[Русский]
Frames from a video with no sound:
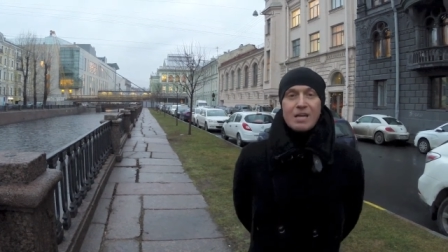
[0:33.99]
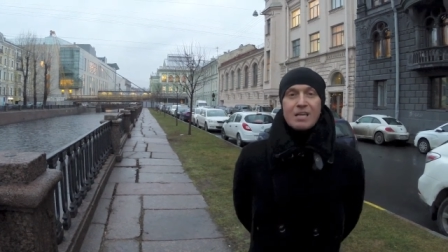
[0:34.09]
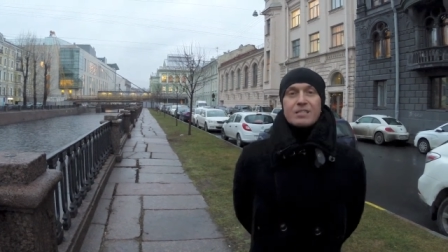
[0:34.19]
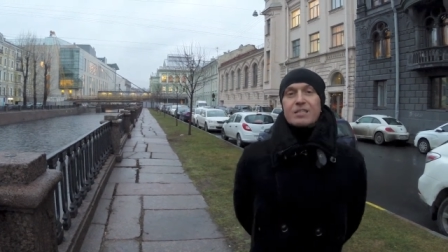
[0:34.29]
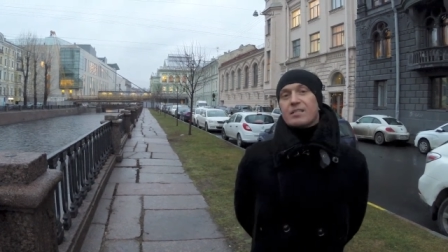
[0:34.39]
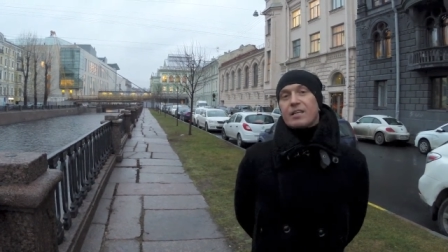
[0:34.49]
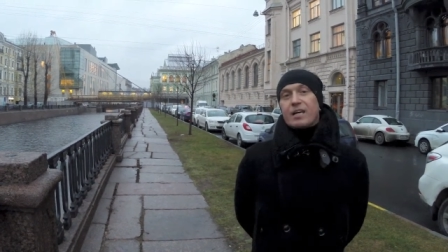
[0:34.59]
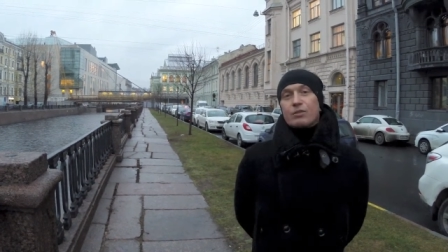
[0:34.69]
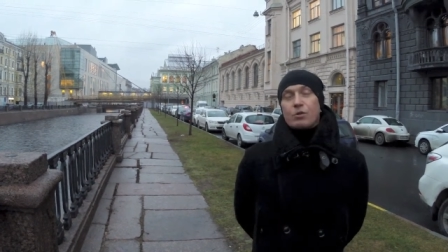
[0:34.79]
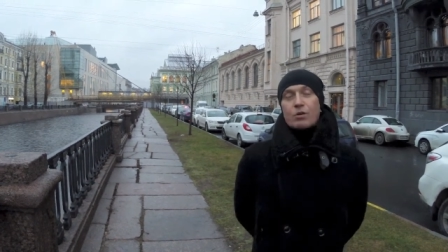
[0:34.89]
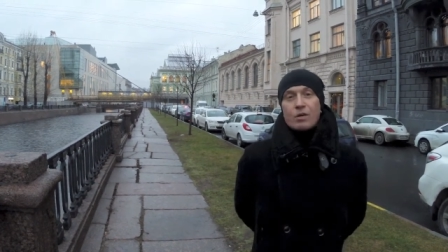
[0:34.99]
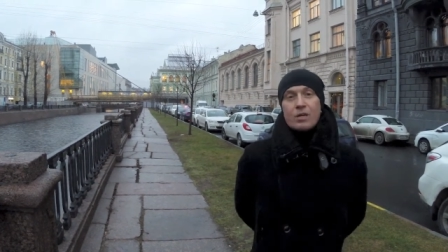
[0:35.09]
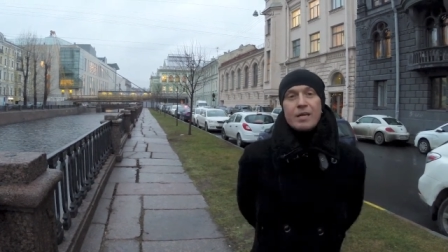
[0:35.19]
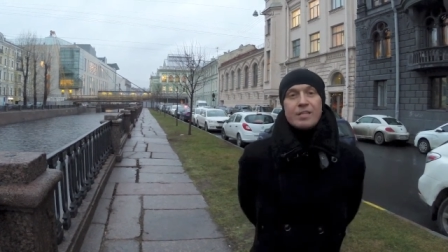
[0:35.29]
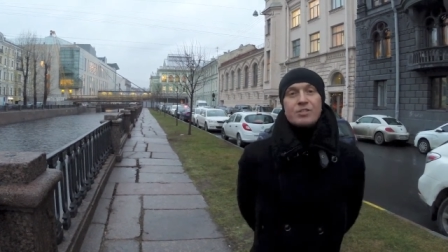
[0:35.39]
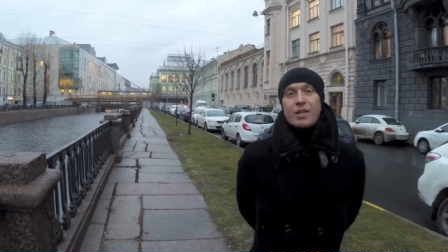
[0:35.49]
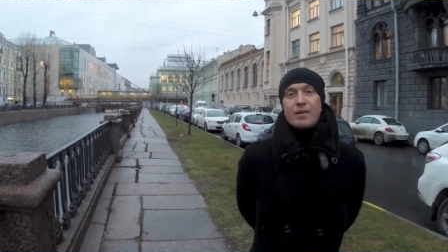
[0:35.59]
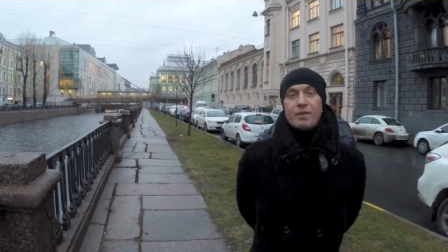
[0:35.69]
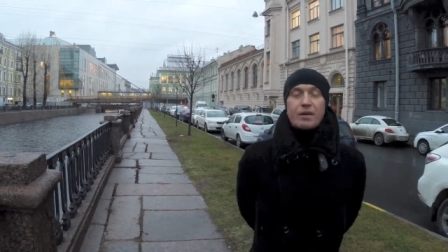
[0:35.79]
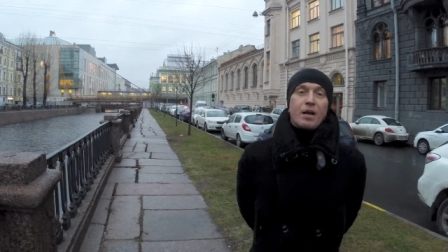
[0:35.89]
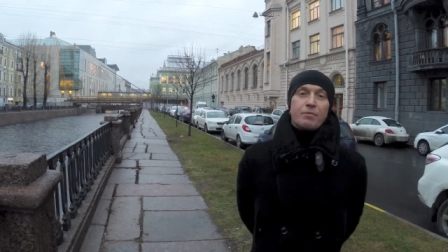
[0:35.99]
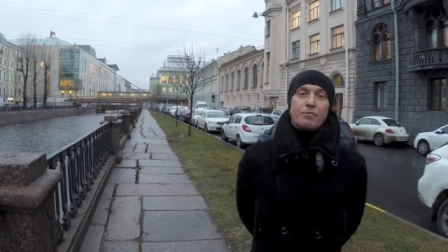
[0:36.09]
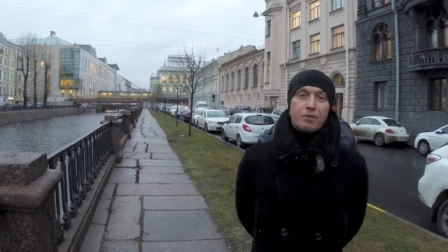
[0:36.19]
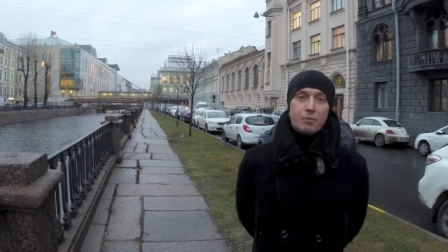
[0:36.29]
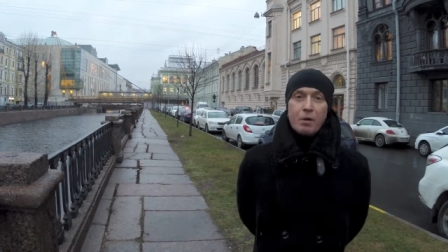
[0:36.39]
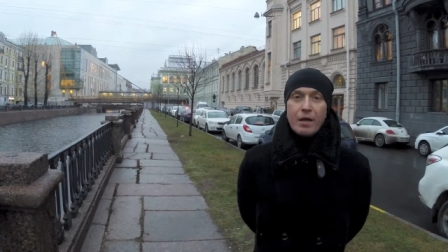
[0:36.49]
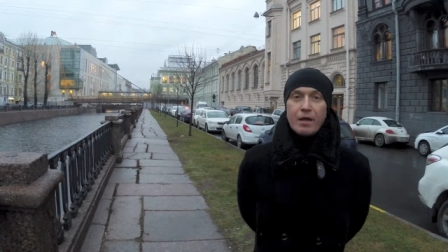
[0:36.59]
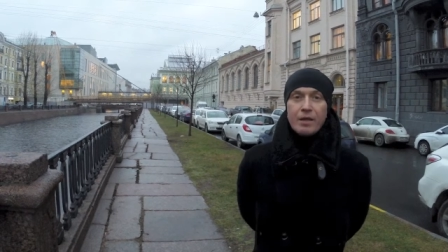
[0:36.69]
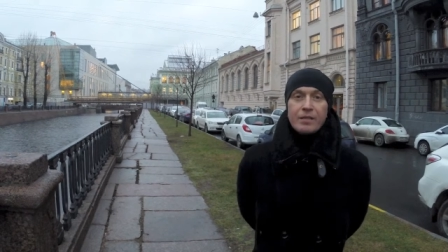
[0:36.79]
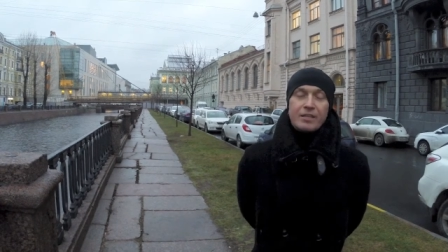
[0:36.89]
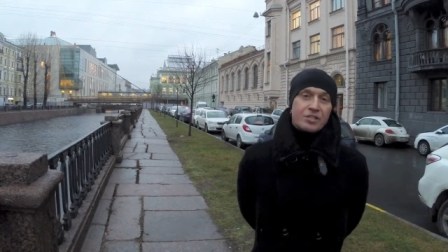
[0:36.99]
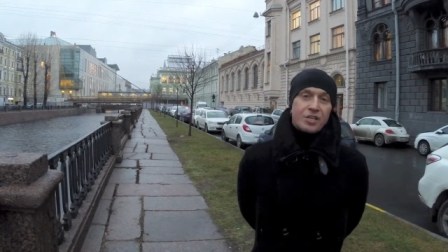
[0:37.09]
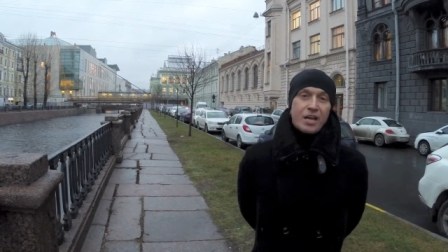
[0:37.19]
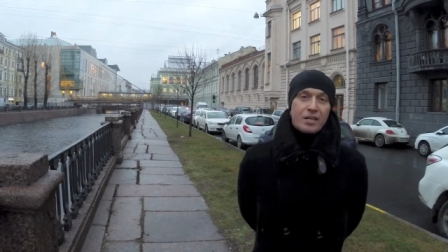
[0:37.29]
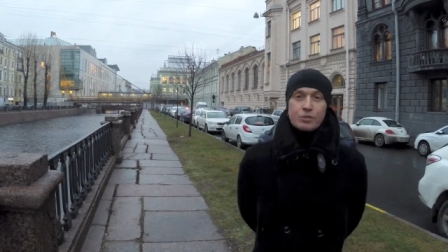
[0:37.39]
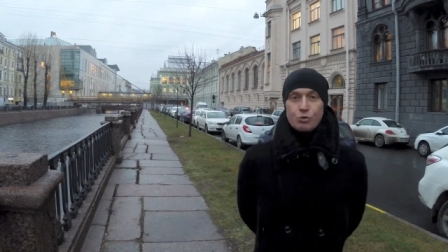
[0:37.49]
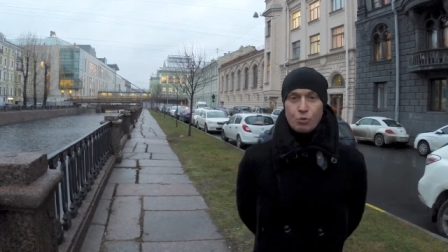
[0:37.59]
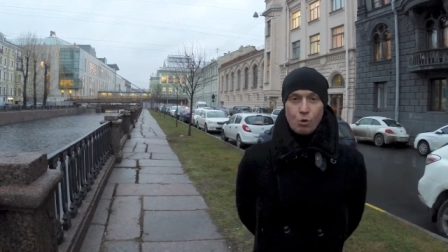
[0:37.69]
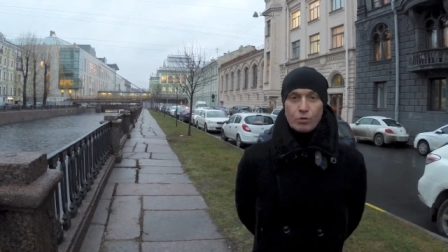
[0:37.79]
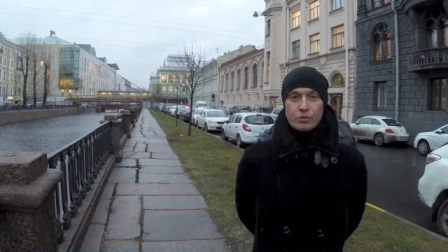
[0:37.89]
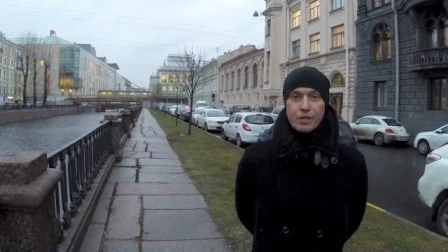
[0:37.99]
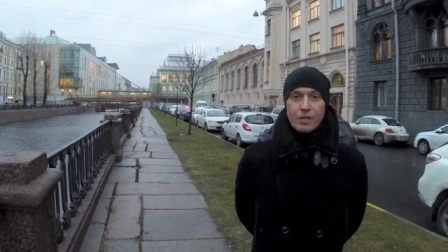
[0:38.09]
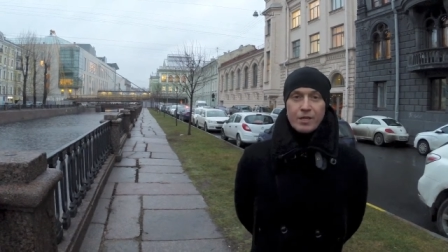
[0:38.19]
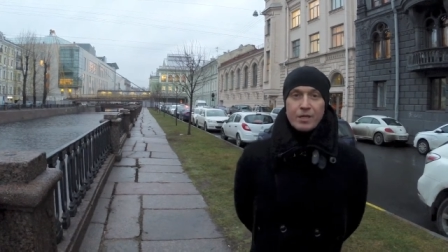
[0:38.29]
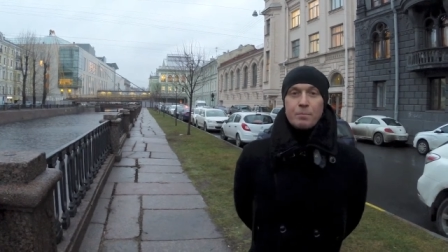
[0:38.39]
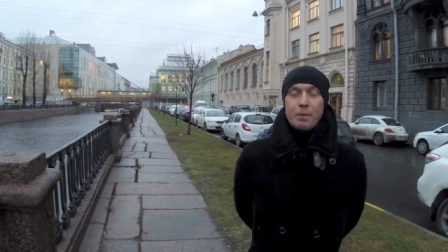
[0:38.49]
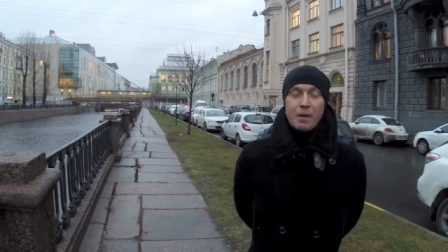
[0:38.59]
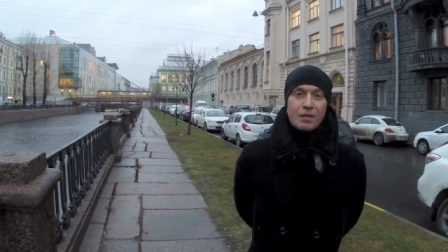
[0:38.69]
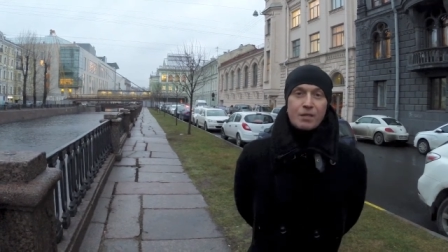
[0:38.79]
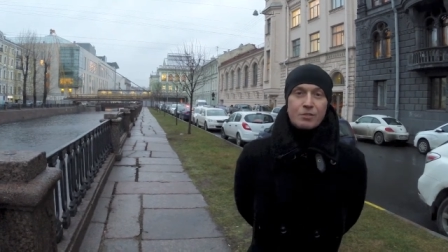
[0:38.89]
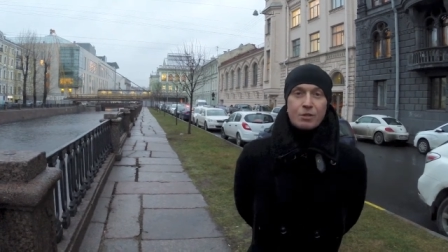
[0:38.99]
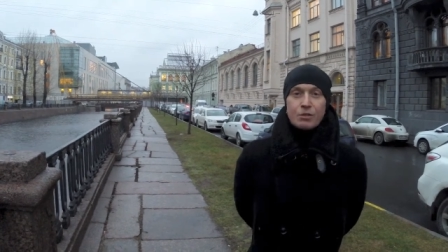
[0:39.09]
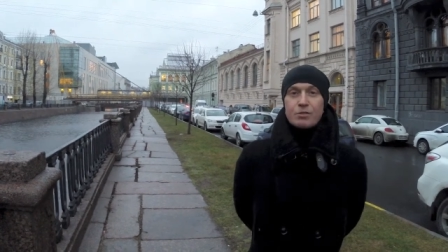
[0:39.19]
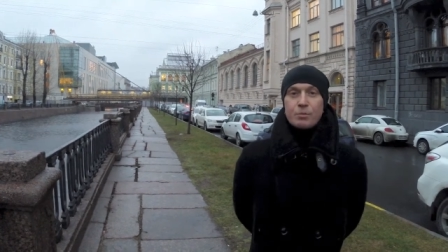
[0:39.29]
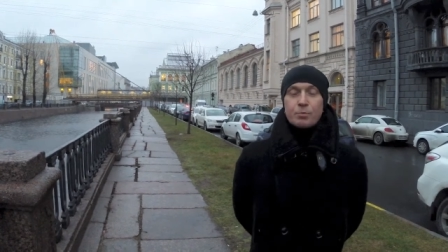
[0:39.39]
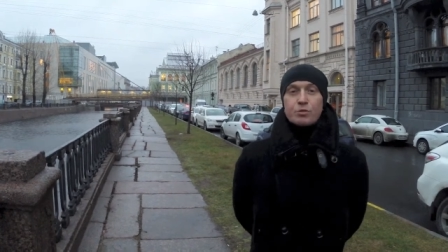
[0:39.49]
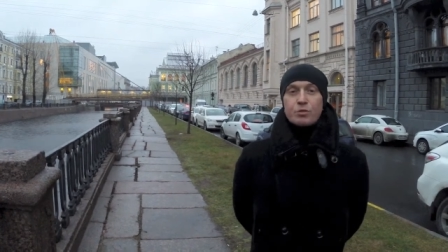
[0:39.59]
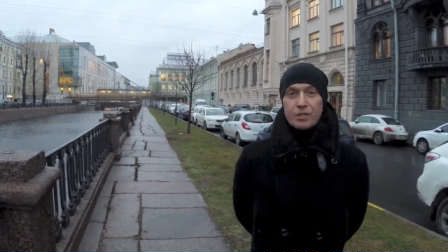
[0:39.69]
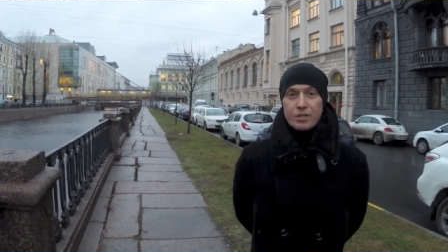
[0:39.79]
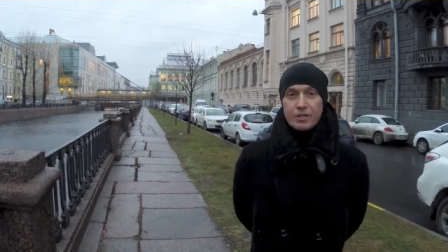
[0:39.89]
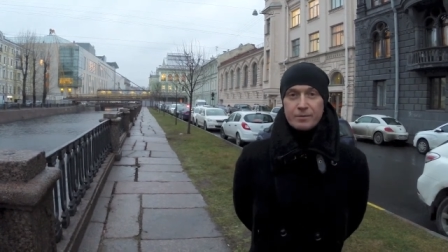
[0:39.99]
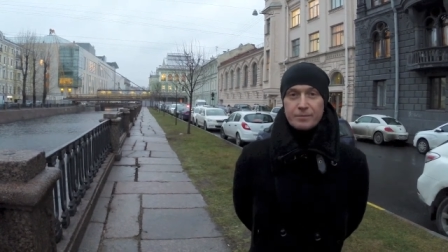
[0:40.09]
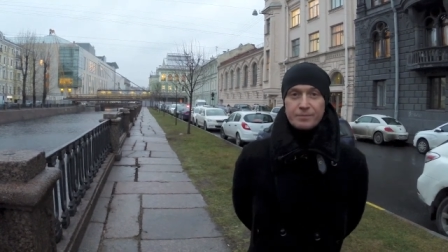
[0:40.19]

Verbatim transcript: среди которых «Человек-амфибия», «Начальник Чукотки», «Белое солнце пустыни».